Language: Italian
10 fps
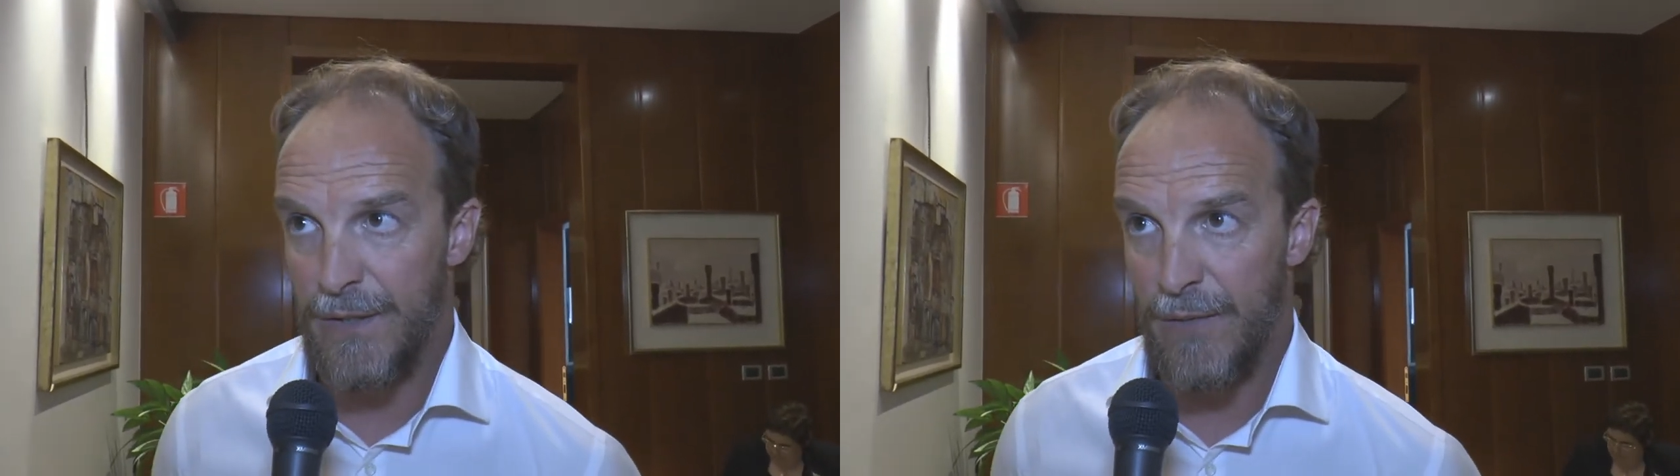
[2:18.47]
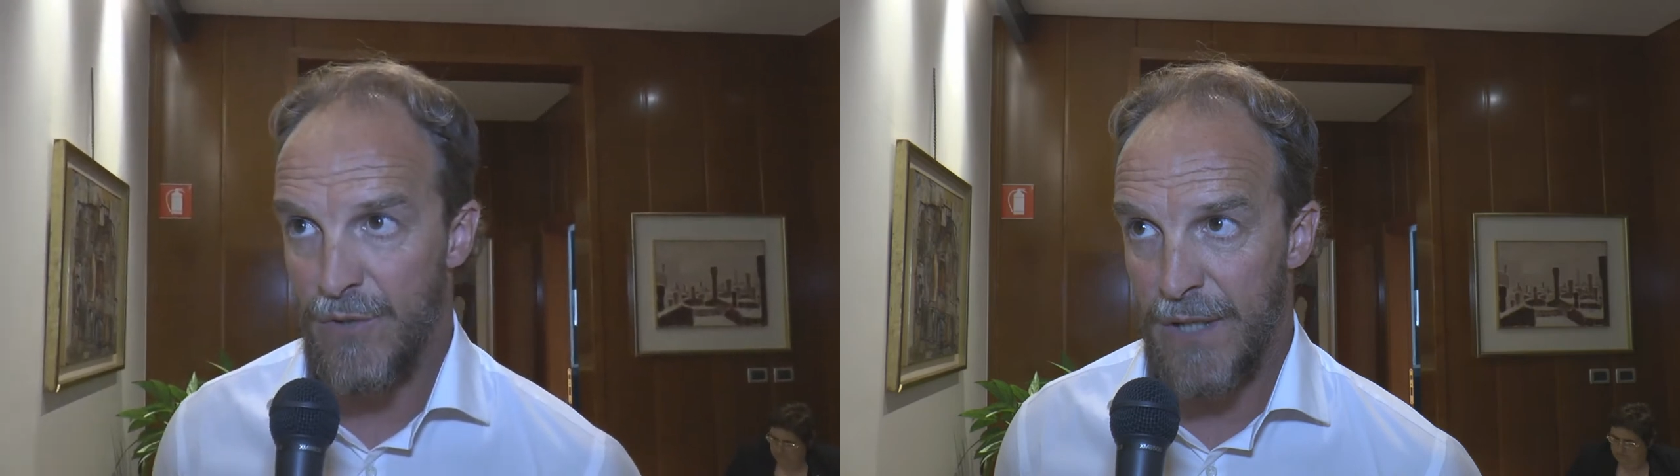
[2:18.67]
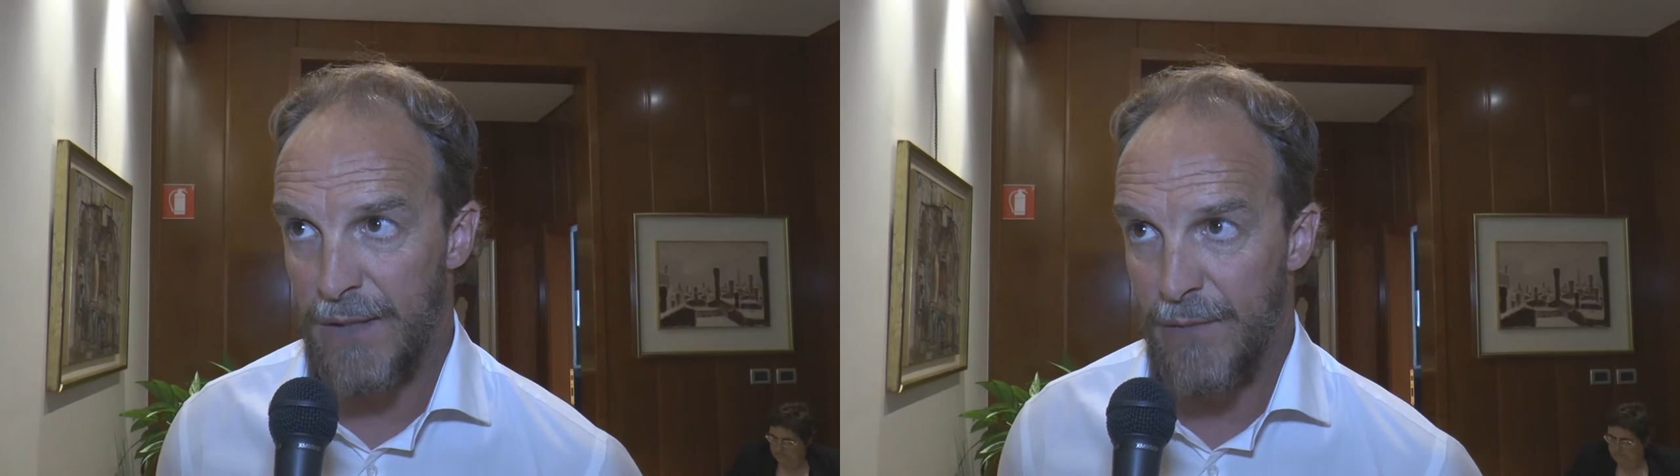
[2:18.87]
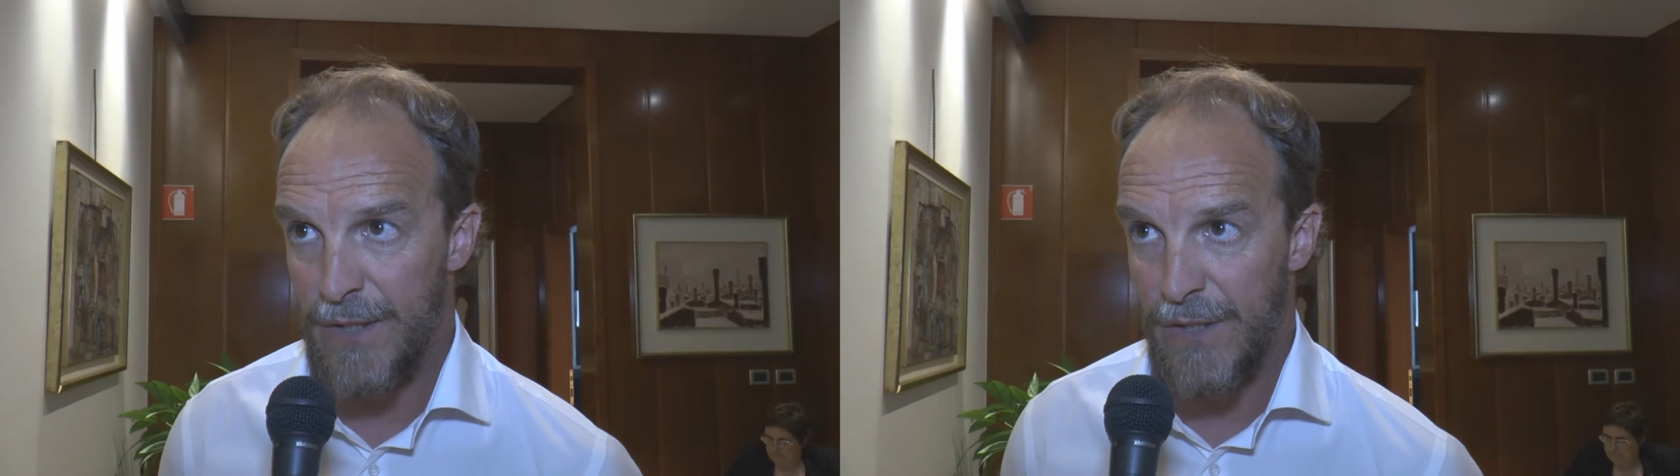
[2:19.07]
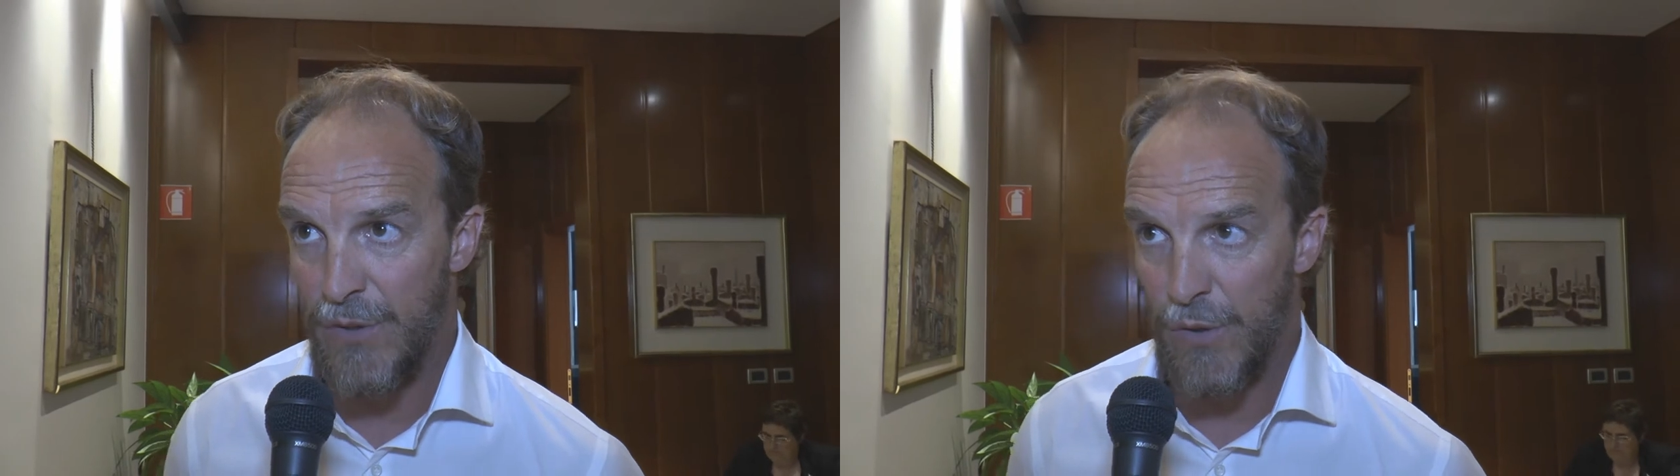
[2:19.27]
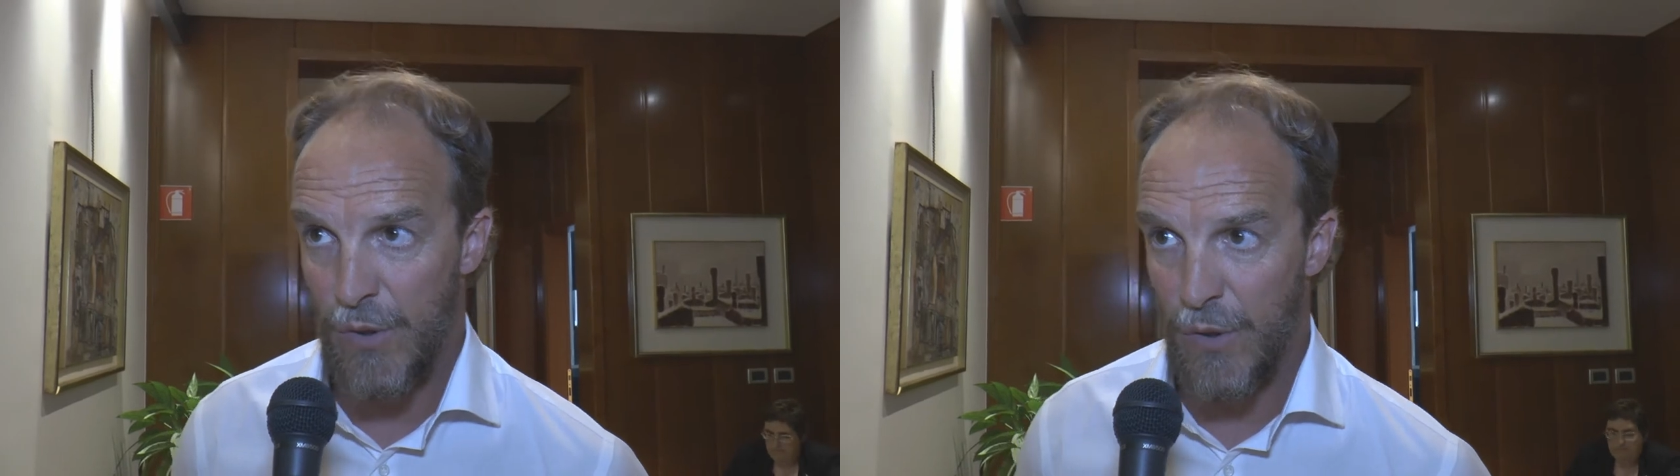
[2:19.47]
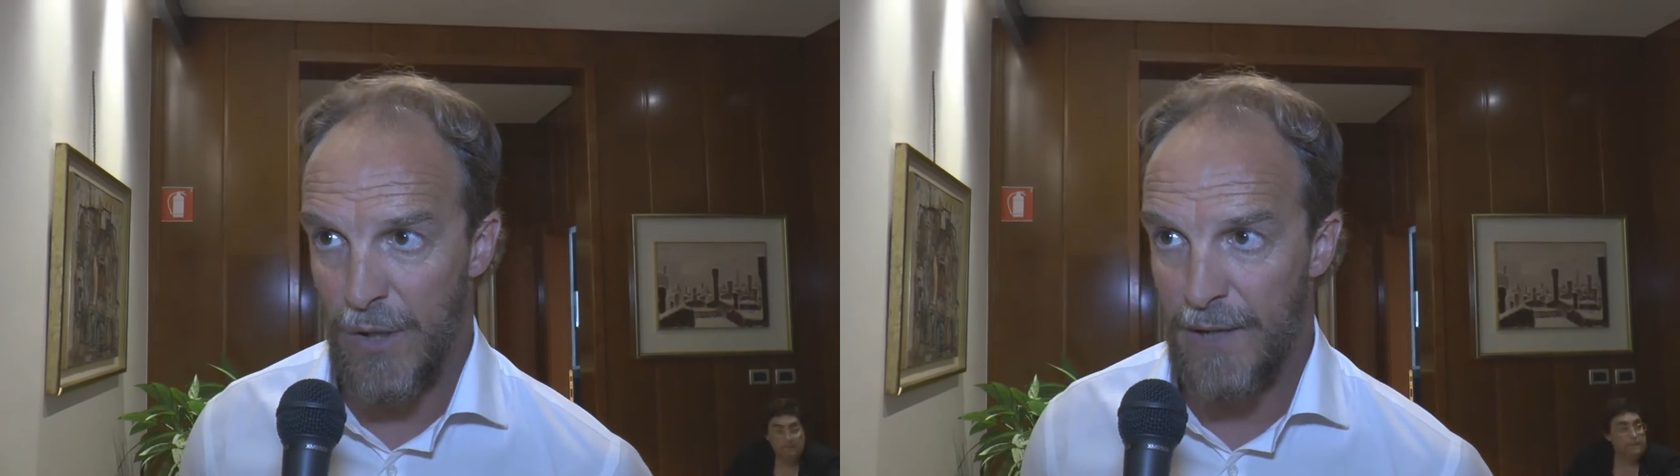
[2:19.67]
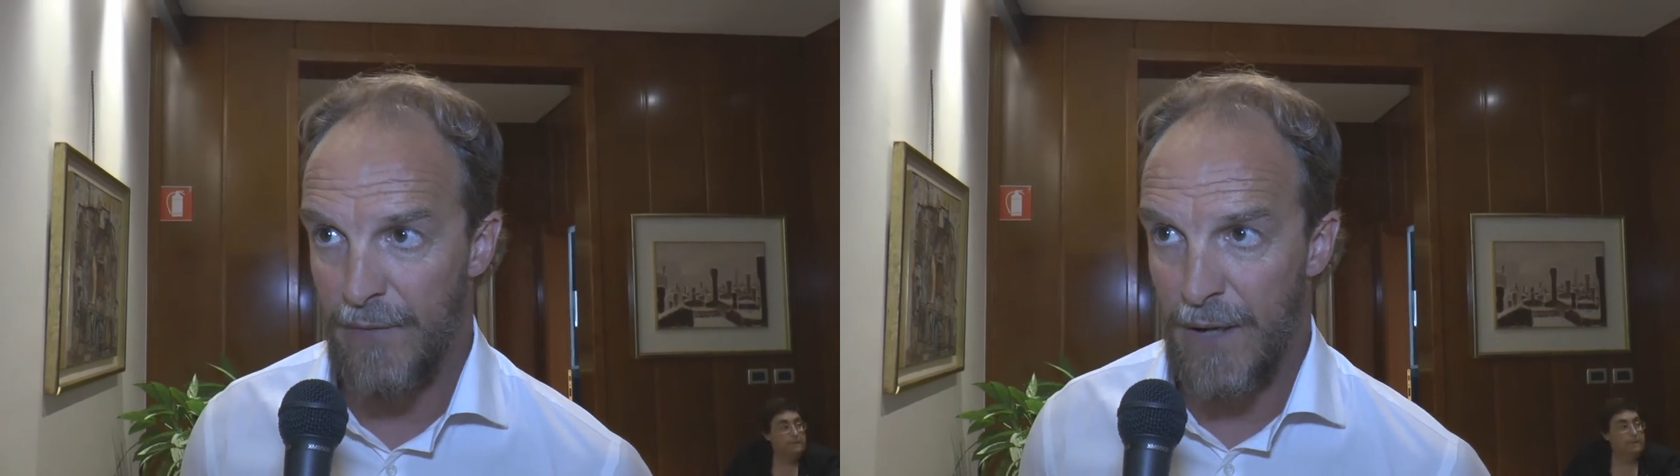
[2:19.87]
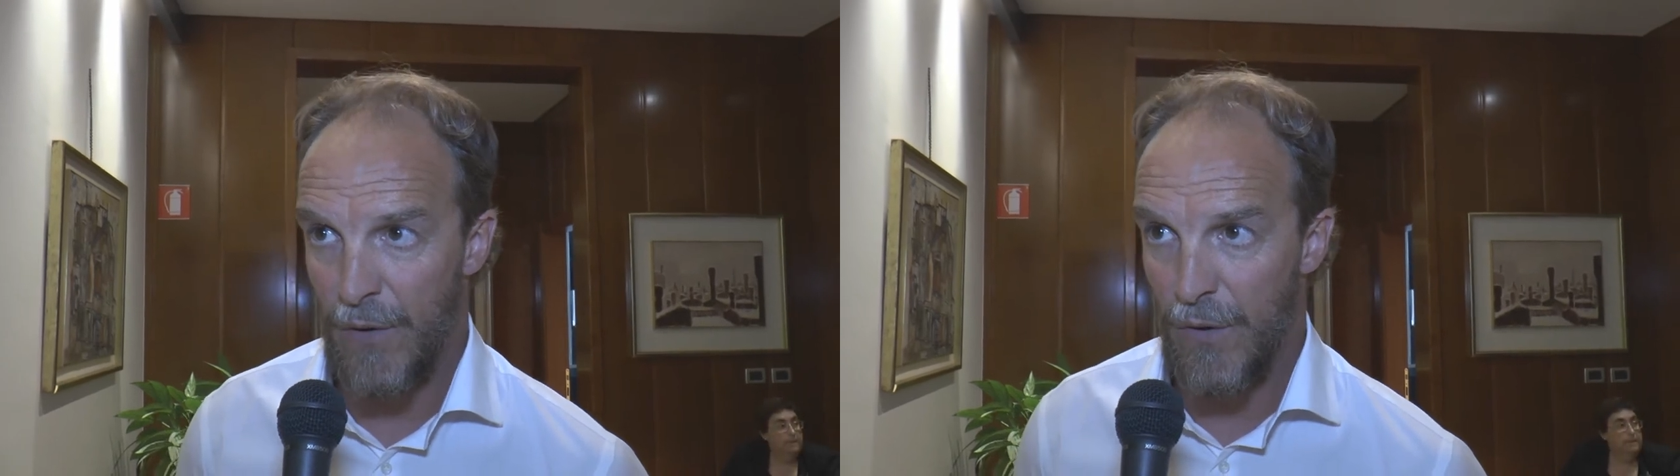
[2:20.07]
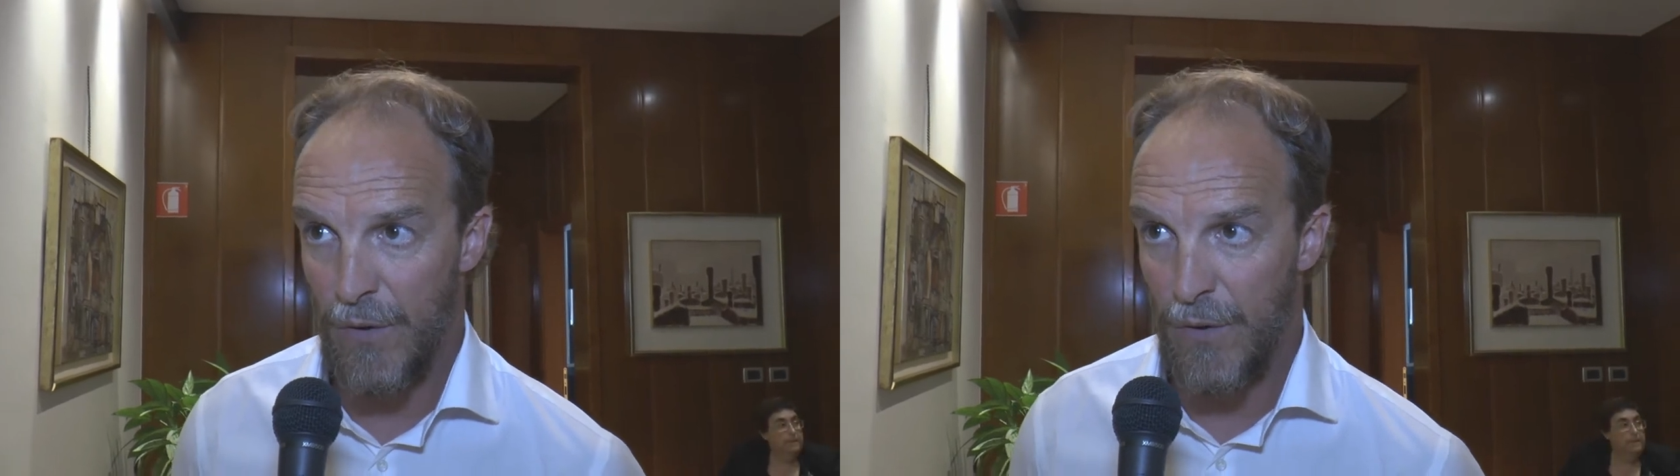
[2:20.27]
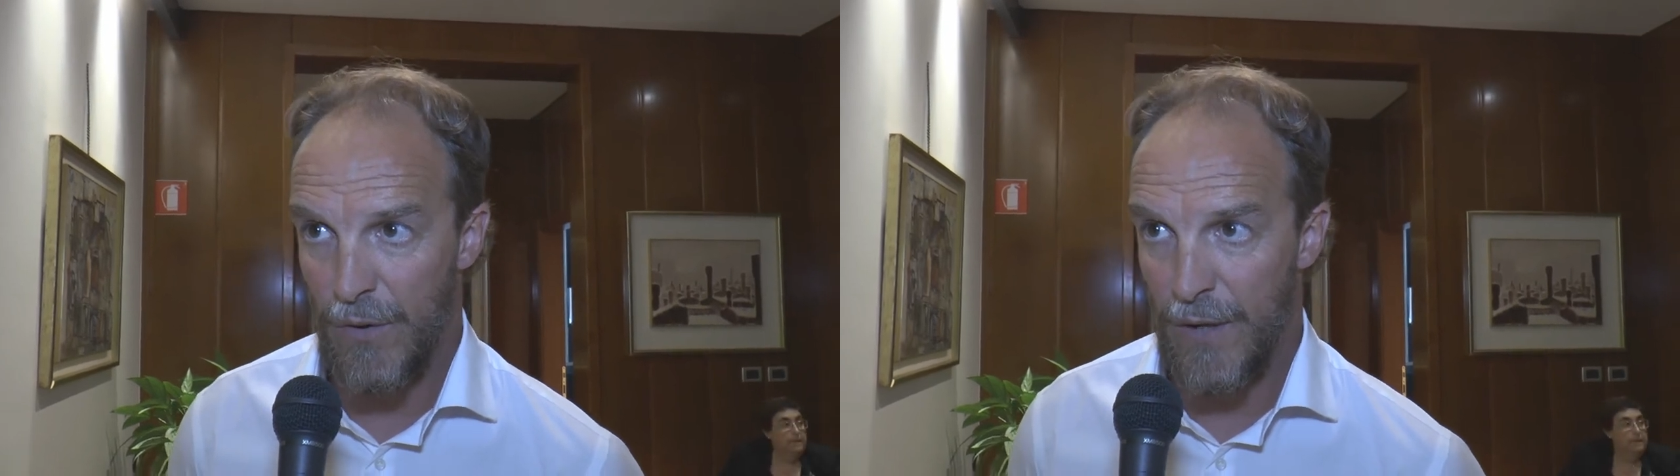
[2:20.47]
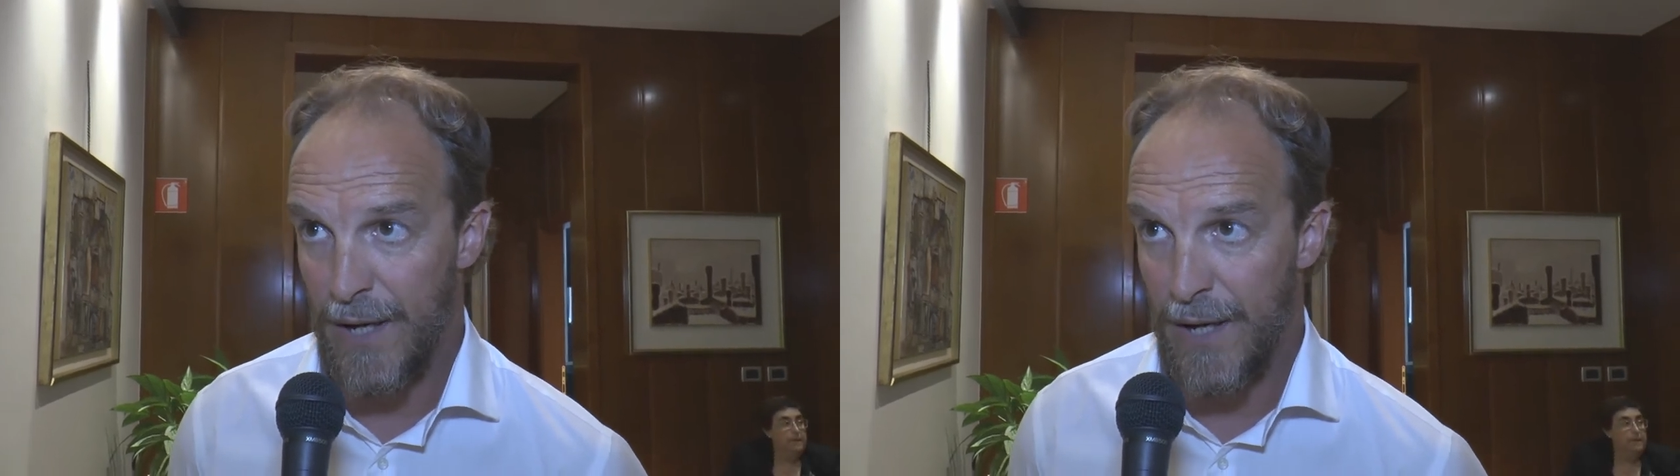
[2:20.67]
siamo stati messi sotto a livello